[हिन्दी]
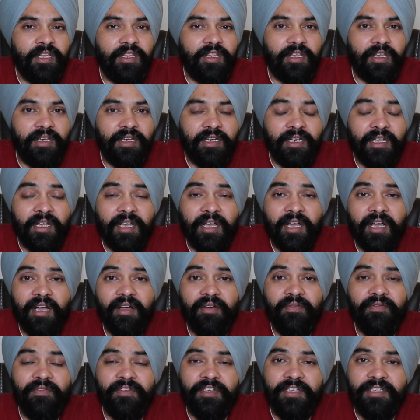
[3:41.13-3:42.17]
जिनका
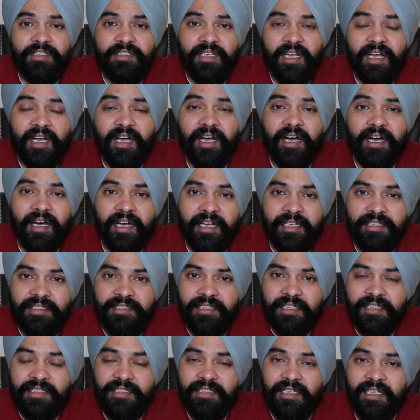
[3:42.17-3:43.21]
वीज़ा आ
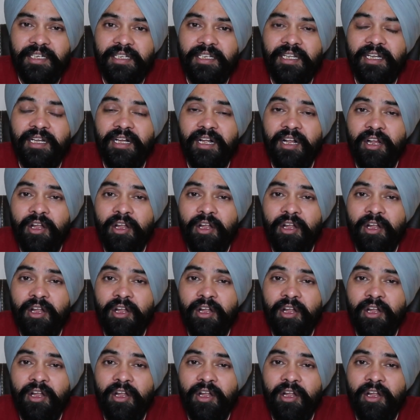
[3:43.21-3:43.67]
सकता था